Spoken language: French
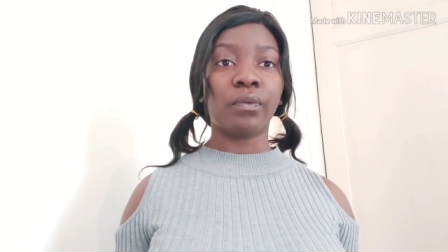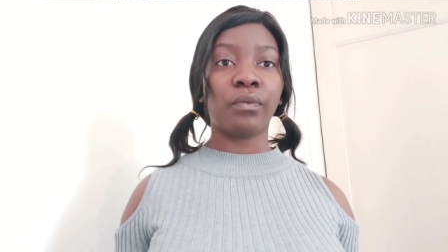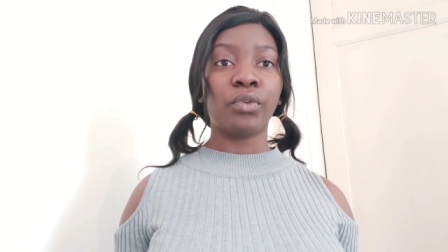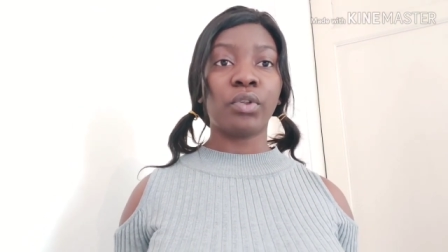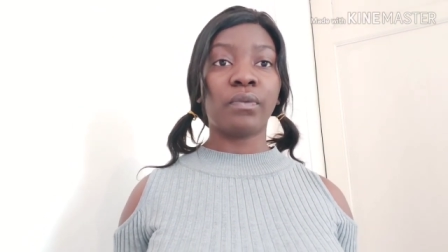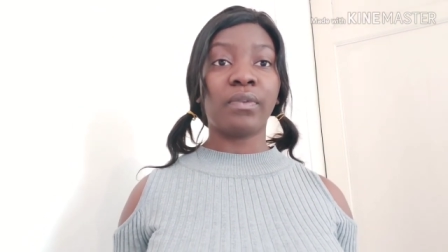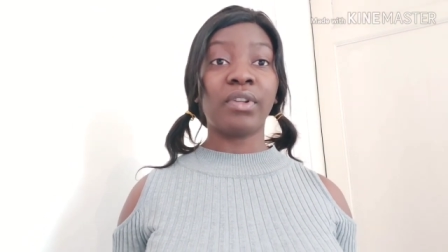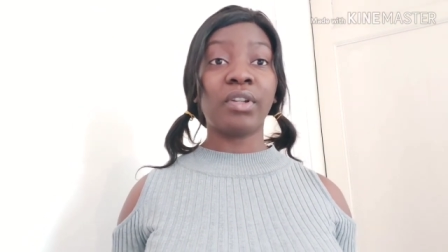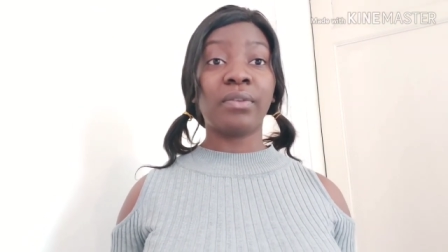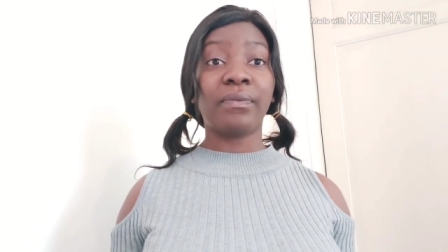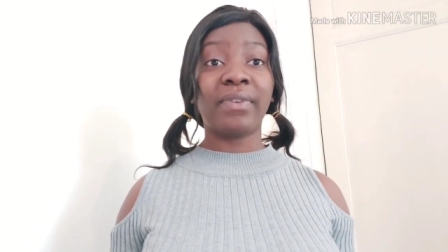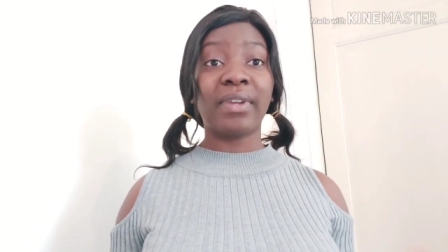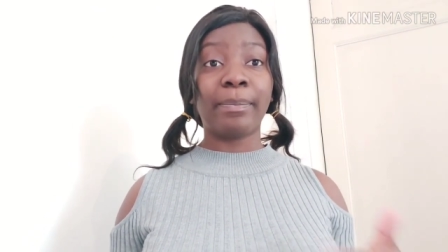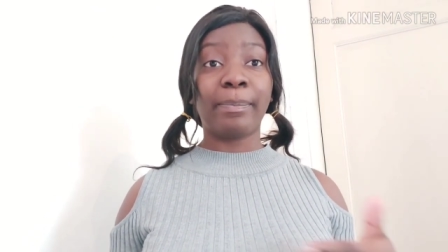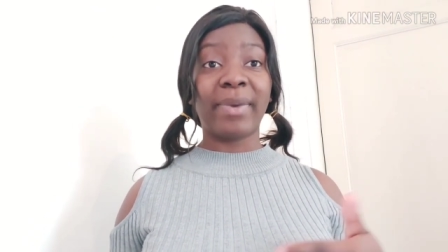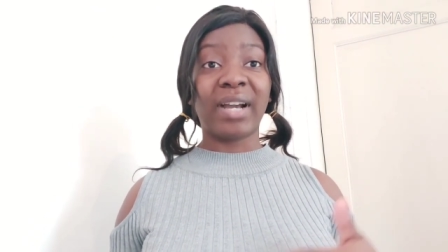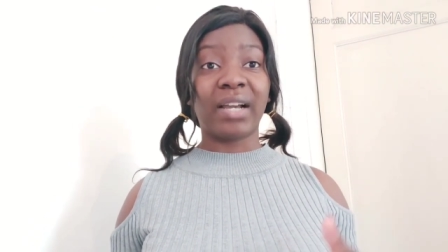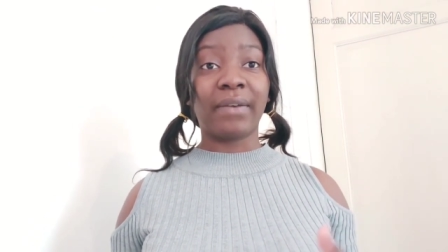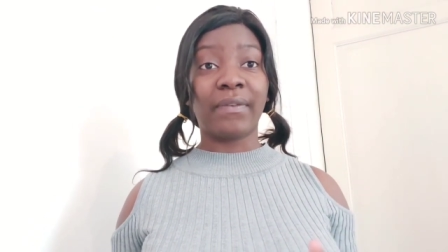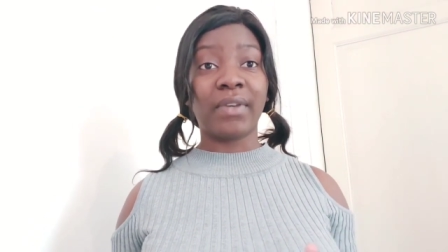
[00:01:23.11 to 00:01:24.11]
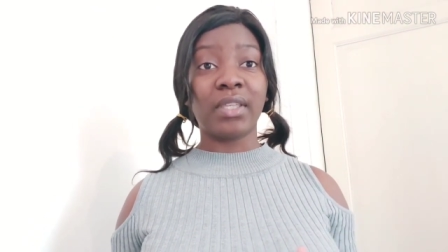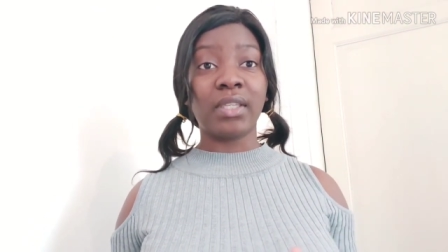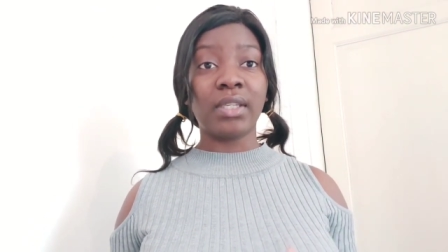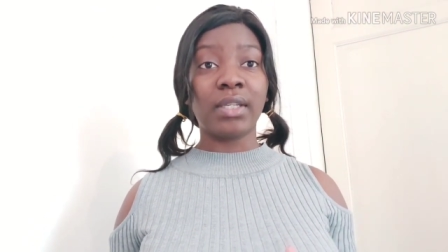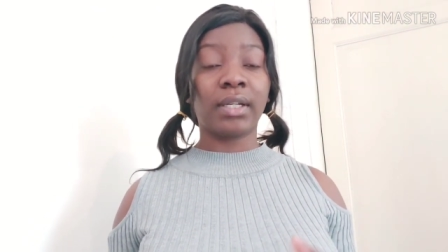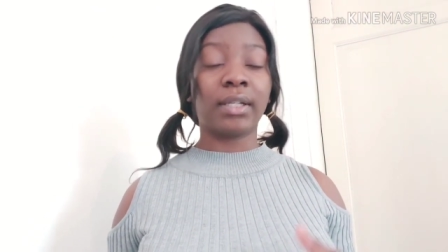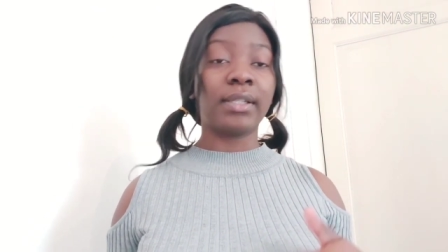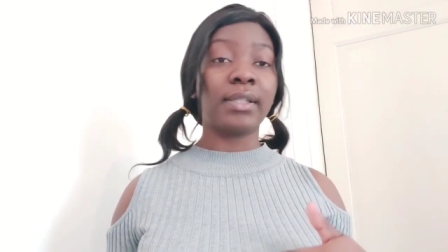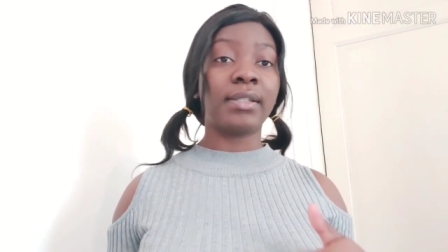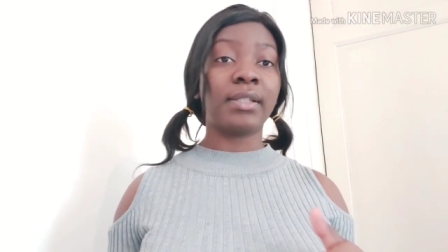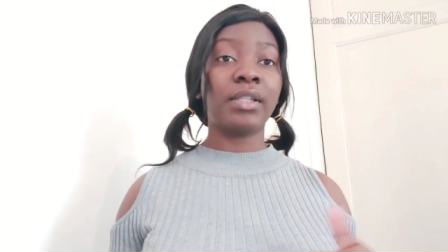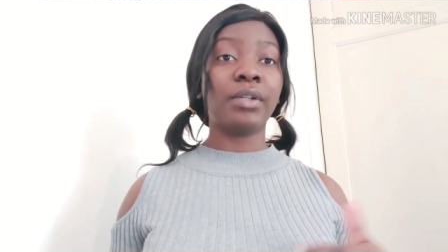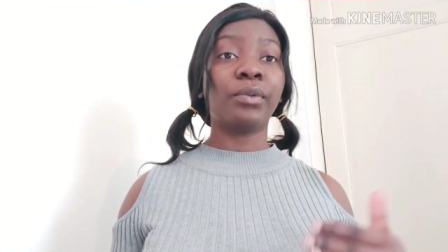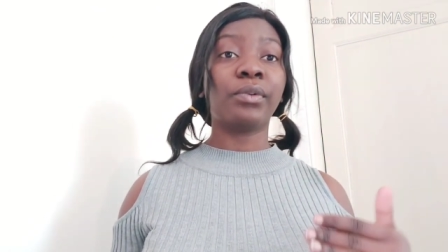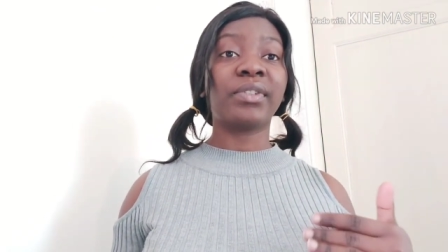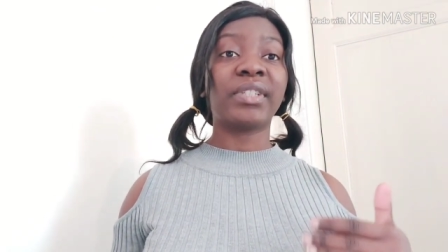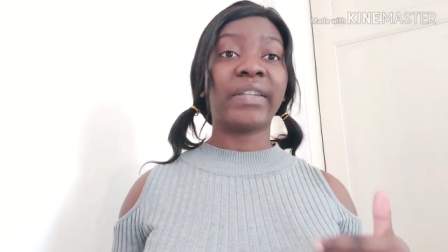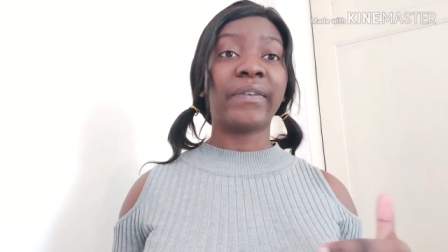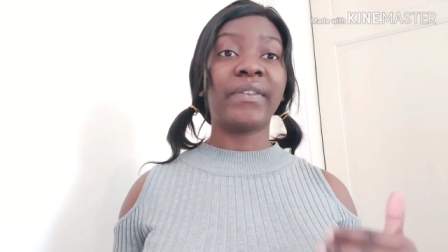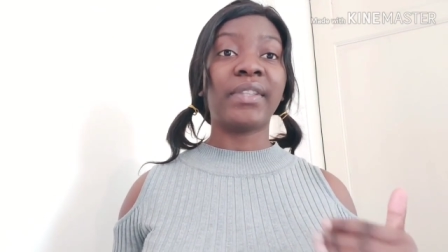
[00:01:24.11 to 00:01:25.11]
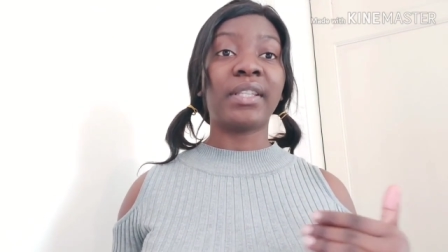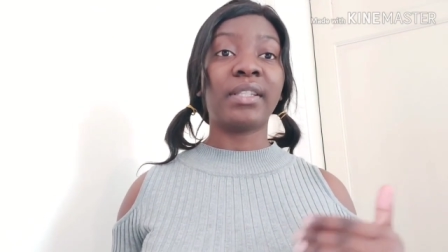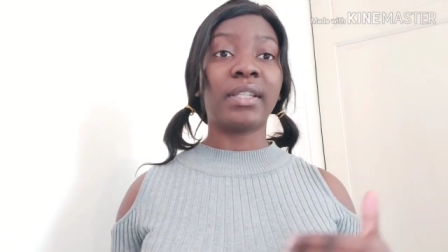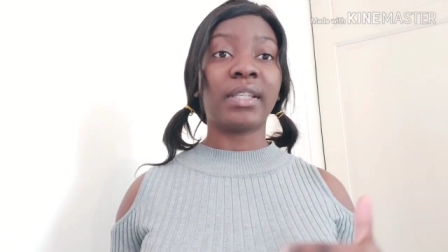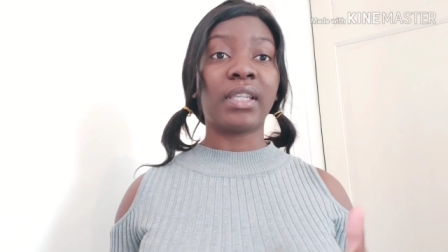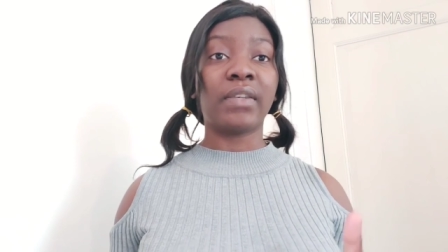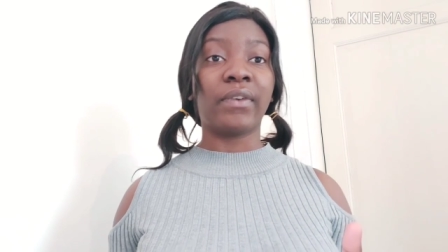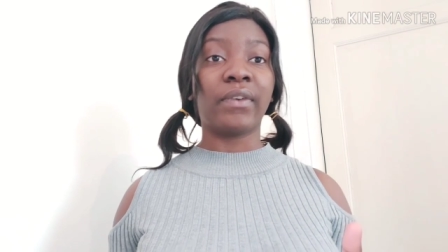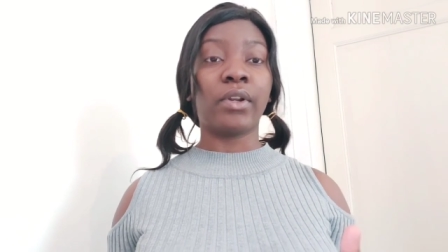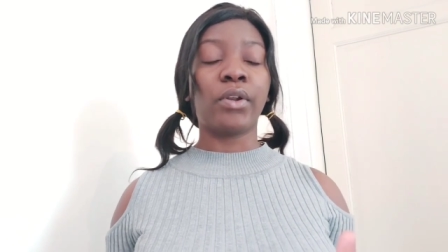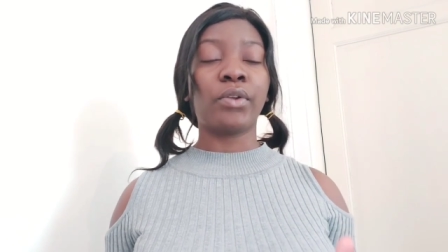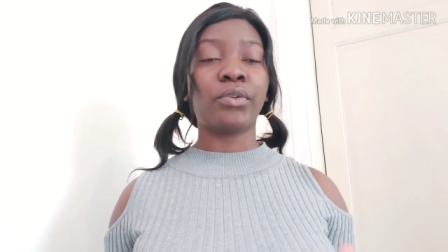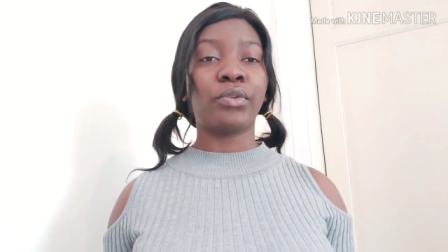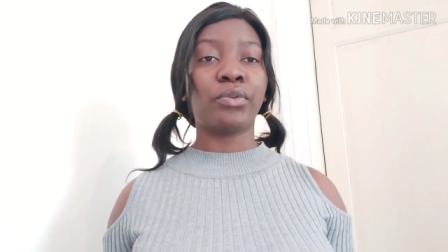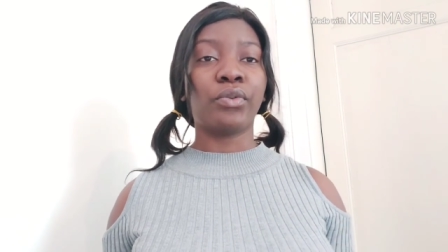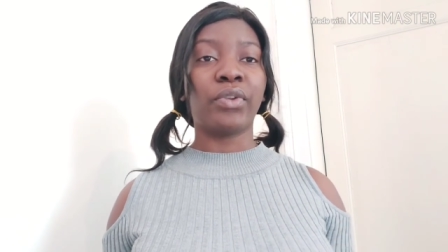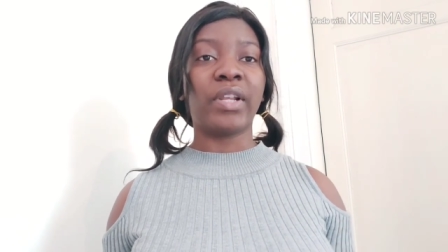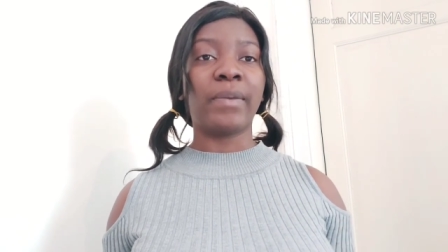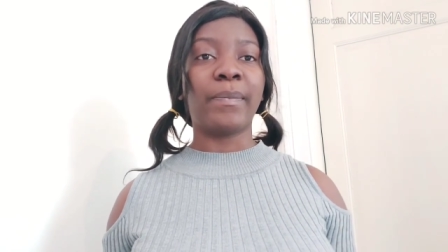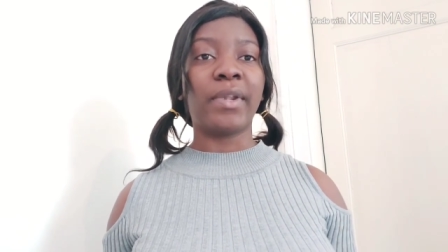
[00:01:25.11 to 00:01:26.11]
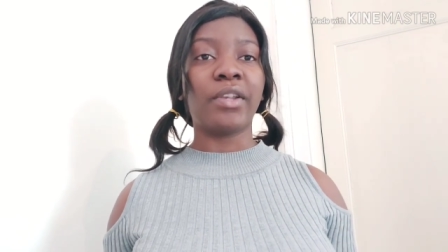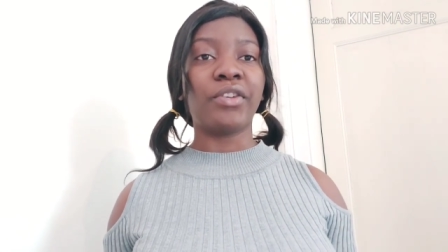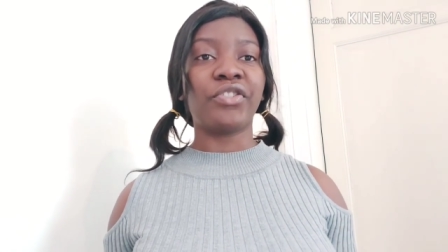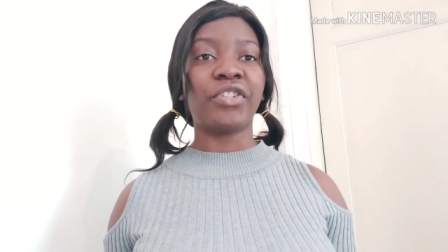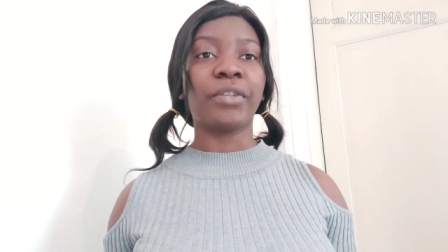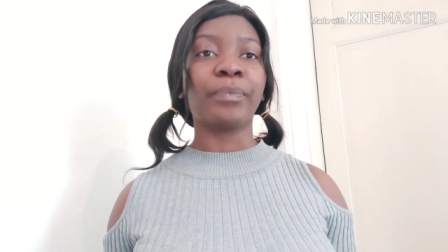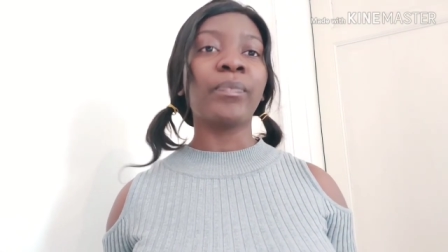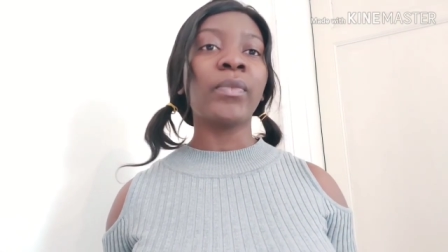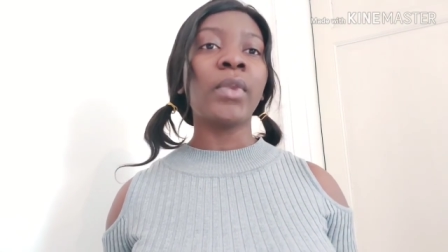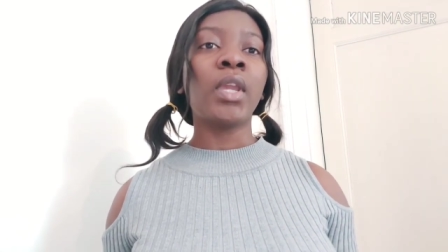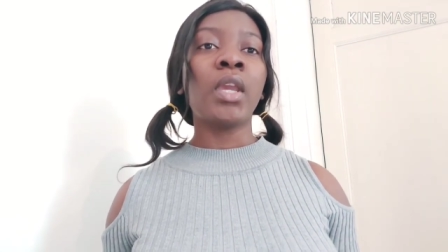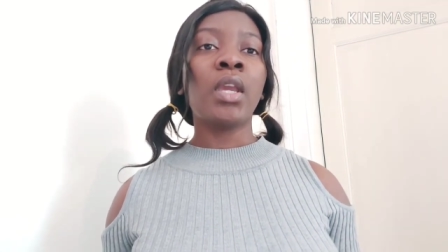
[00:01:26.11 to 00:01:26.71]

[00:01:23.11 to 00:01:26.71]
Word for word: vous devez le faire parvenir ici au service des équivalences de la Belgique.